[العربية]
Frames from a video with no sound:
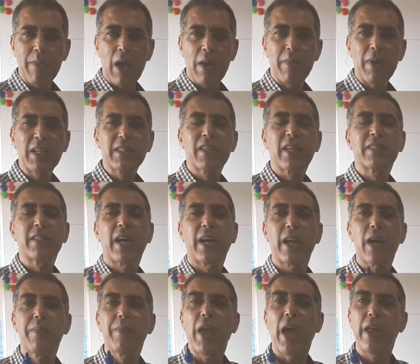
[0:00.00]
أمامك
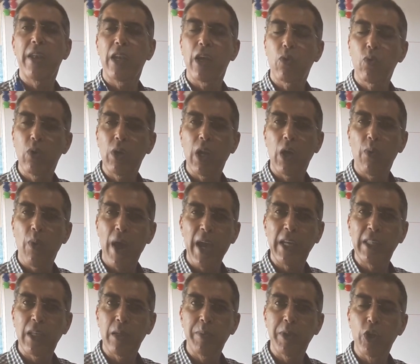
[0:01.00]
سترى بأن كل
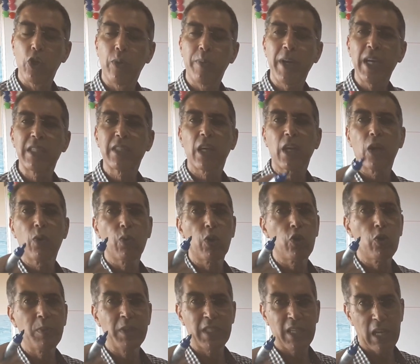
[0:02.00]
واحد منهما
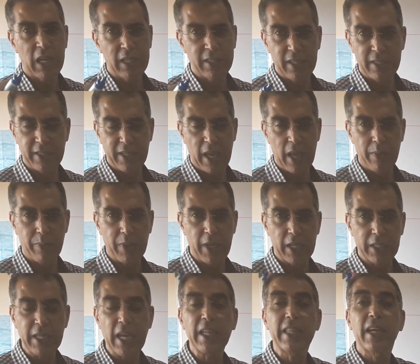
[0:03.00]
يتكون من ثلاثة
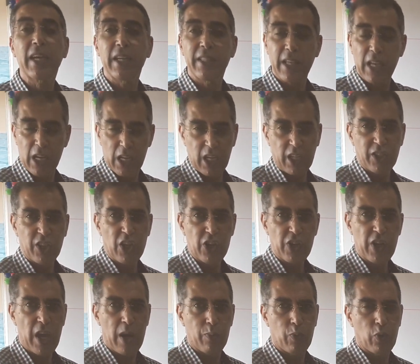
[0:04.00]
أبيات هذا كذلك
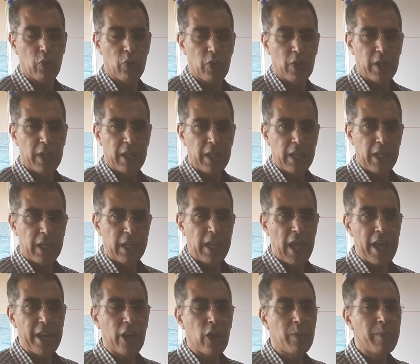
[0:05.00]
تشابه
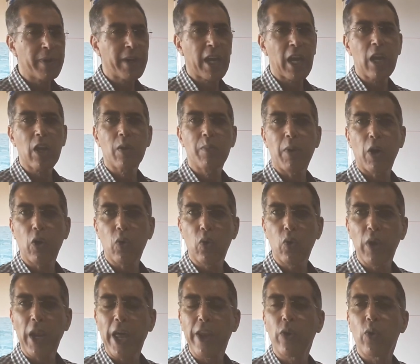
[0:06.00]
لأنه من غير
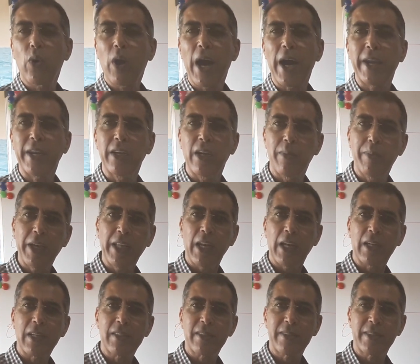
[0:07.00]
المعقول أن نقارن بين
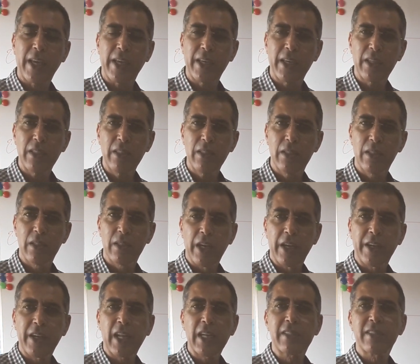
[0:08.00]
نصين
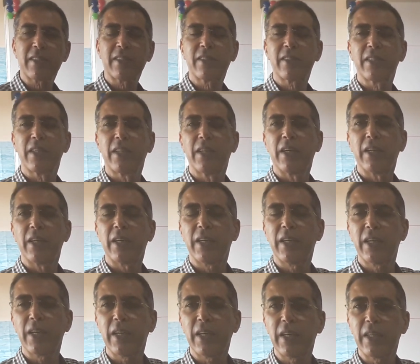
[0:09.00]
نص
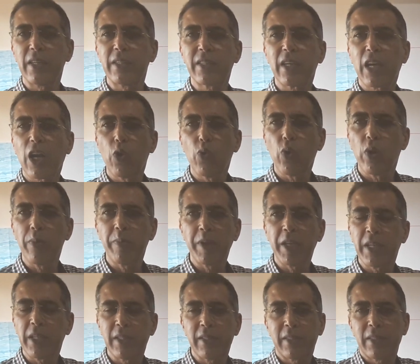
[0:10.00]
آه، يتكون
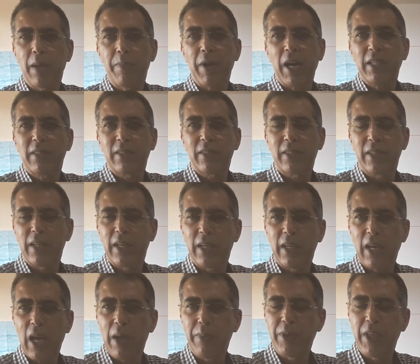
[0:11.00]
من سبعة
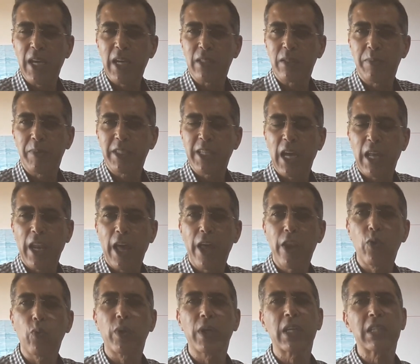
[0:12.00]
آه، أبيات
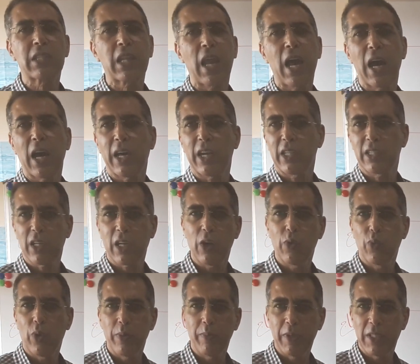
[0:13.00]
مثلا والنص الآخر
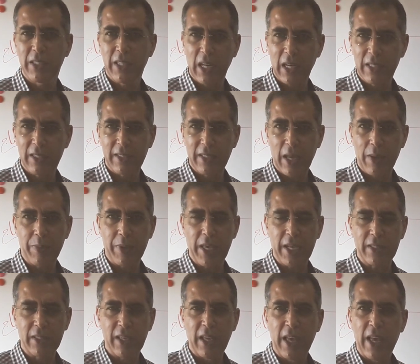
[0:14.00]
يتكون من ثلاثة
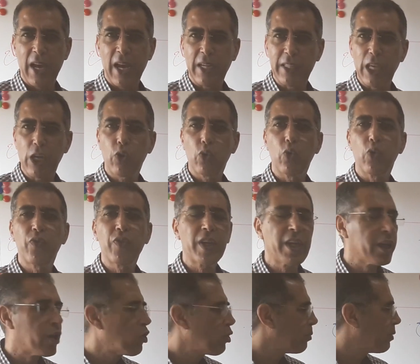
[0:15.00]
أبيات هذا يكون
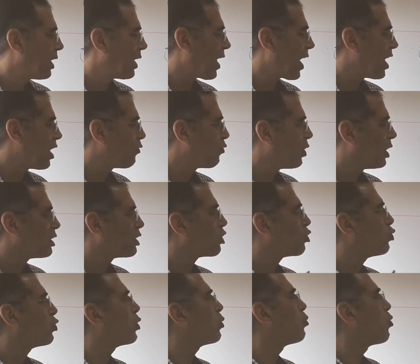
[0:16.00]
فيه نوع من الحيف ولا
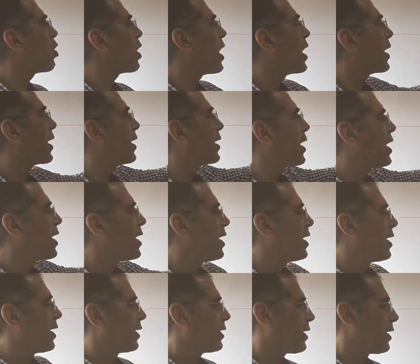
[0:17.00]
تكون المقارنة
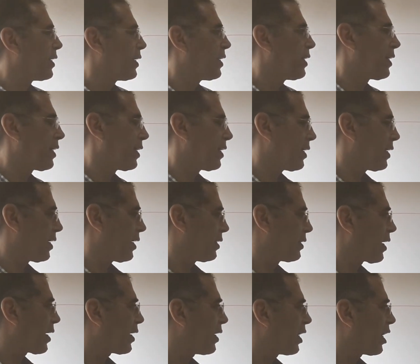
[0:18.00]
يعني آه،
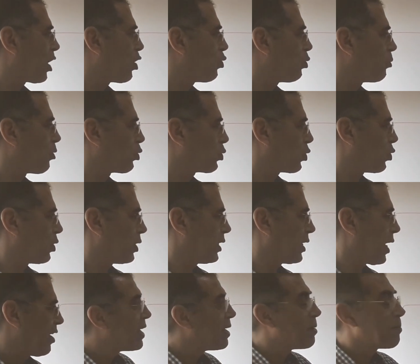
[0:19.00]
دقيقة
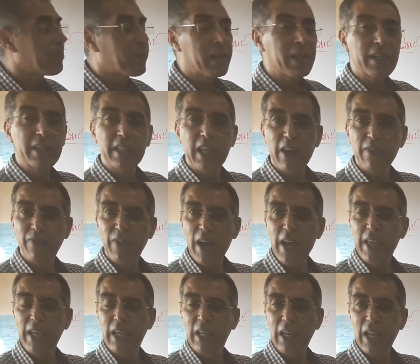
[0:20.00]
وموضوعية
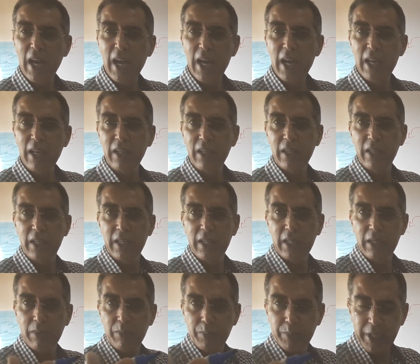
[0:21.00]
بالإضافة إلى
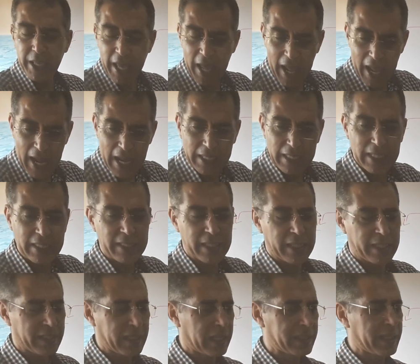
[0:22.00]
بإعادة
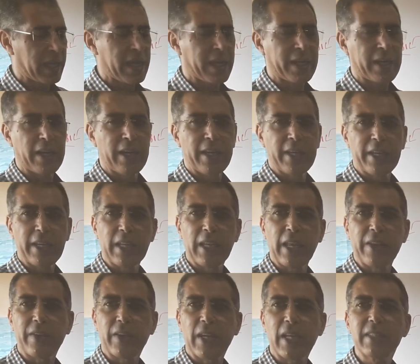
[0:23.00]
النظر
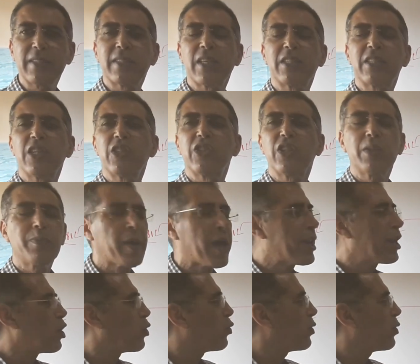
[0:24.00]
إلى النص ستجد بأن